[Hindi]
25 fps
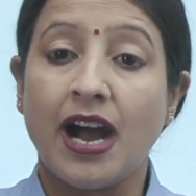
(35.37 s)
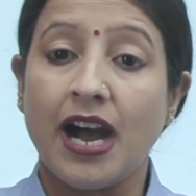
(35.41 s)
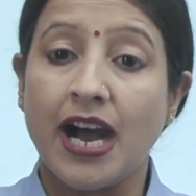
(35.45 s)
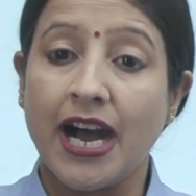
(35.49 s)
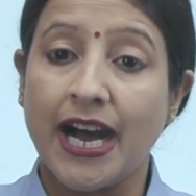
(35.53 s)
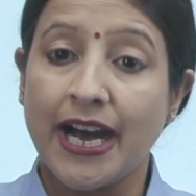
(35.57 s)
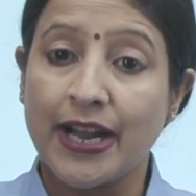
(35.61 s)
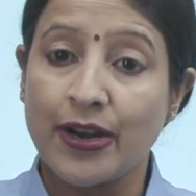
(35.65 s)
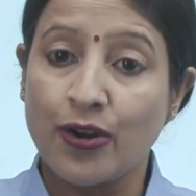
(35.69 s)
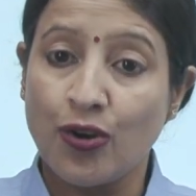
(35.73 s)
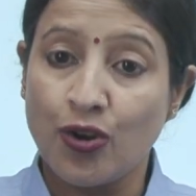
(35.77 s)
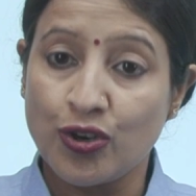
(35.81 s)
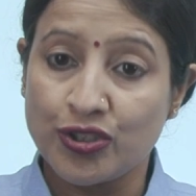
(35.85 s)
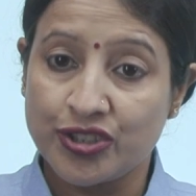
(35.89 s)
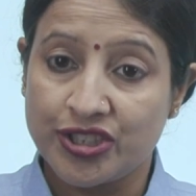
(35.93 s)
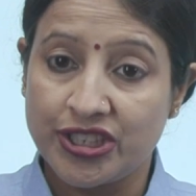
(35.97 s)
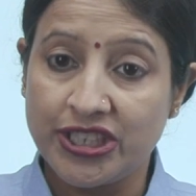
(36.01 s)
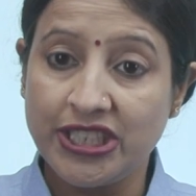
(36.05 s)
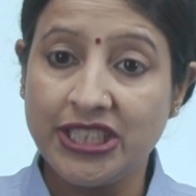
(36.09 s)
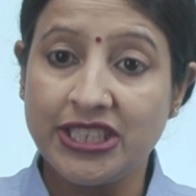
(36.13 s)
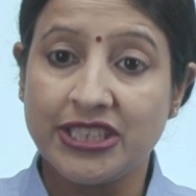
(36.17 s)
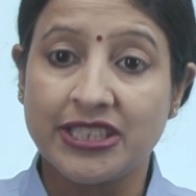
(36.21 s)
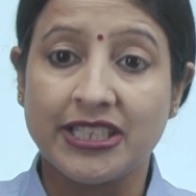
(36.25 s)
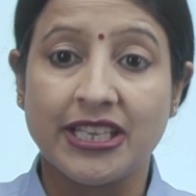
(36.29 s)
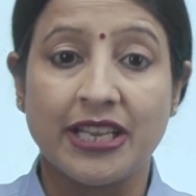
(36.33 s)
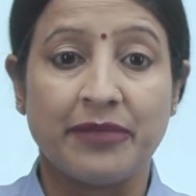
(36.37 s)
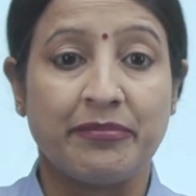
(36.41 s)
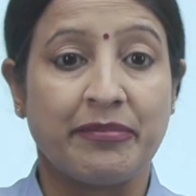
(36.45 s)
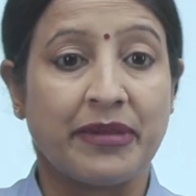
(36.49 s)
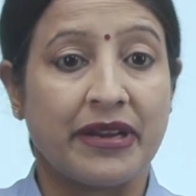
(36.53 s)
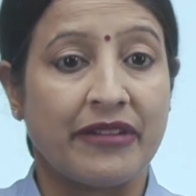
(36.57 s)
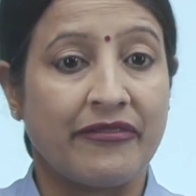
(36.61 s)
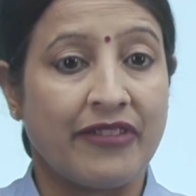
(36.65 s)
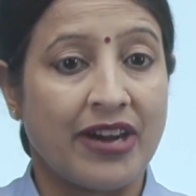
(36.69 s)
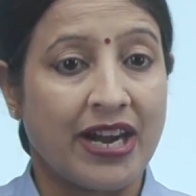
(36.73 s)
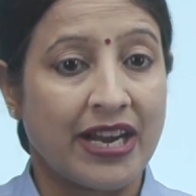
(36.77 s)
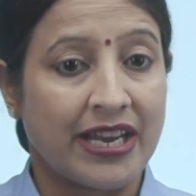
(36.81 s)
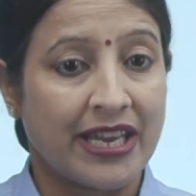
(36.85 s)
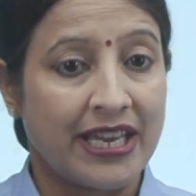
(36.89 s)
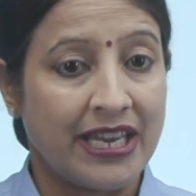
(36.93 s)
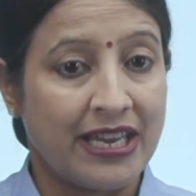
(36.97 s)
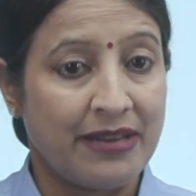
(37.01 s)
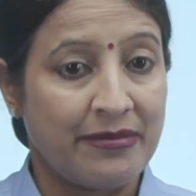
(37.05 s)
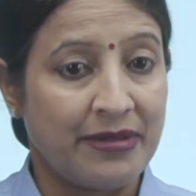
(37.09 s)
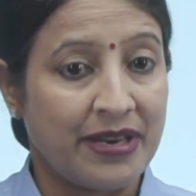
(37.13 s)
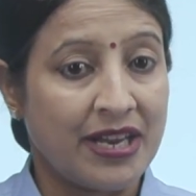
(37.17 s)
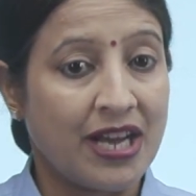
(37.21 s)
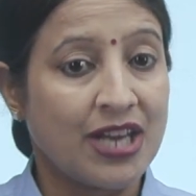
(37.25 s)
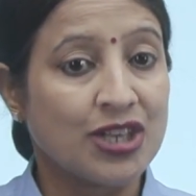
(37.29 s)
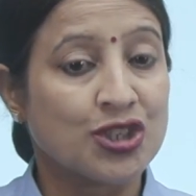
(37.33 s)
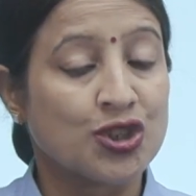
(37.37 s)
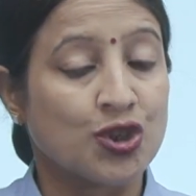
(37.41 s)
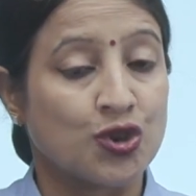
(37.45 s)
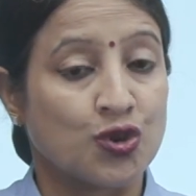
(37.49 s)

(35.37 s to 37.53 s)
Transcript: हार और जीत की परवाह किए बिना